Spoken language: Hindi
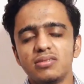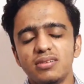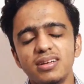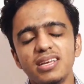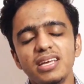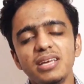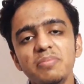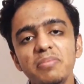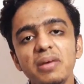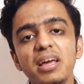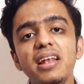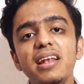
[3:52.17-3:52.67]

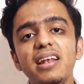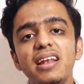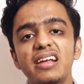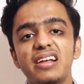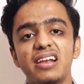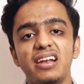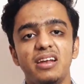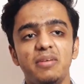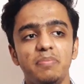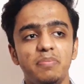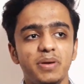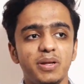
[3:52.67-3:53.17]
ईमेल
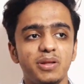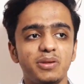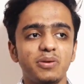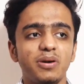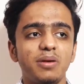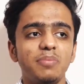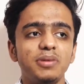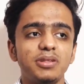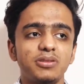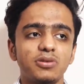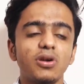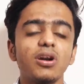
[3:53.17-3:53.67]
लिखने पे तो
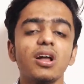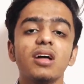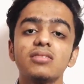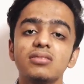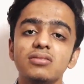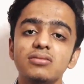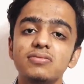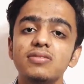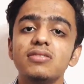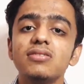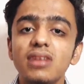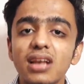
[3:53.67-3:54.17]
अभी थोड़ा
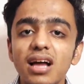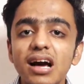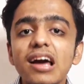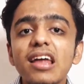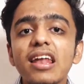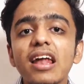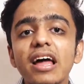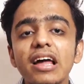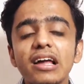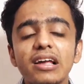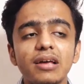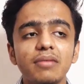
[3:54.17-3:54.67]
तो वो लग
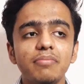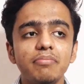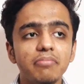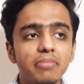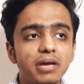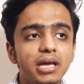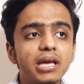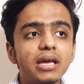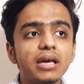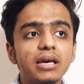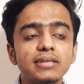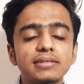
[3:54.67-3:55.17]
रहा है कि
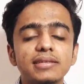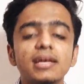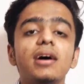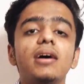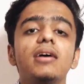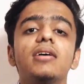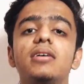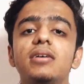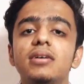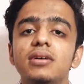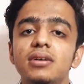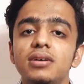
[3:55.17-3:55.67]
मैं ऐसा
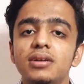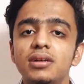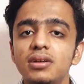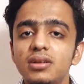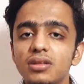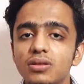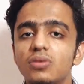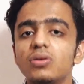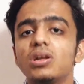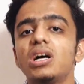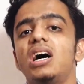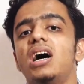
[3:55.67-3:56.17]

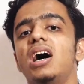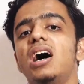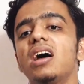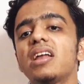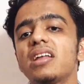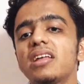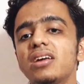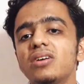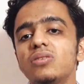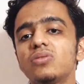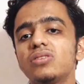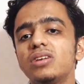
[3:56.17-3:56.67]
थोड़ा आ
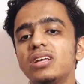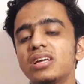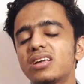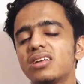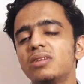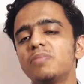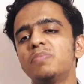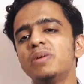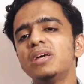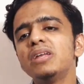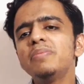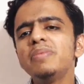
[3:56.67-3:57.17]
गया हूँ
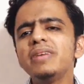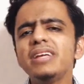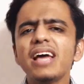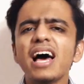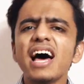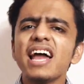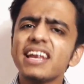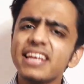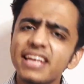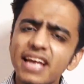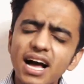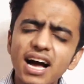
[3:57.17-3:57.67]
लेकिन फिर भी
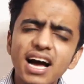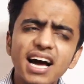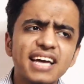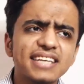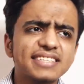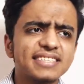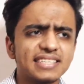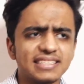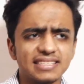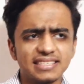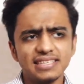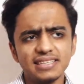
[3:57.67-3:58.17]
यार क्या कर
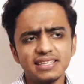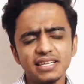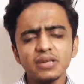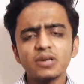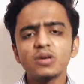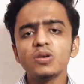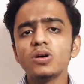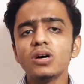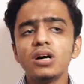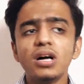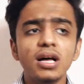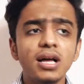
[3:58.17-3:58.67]
सकते हैं
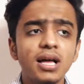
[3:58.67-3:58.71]
देखो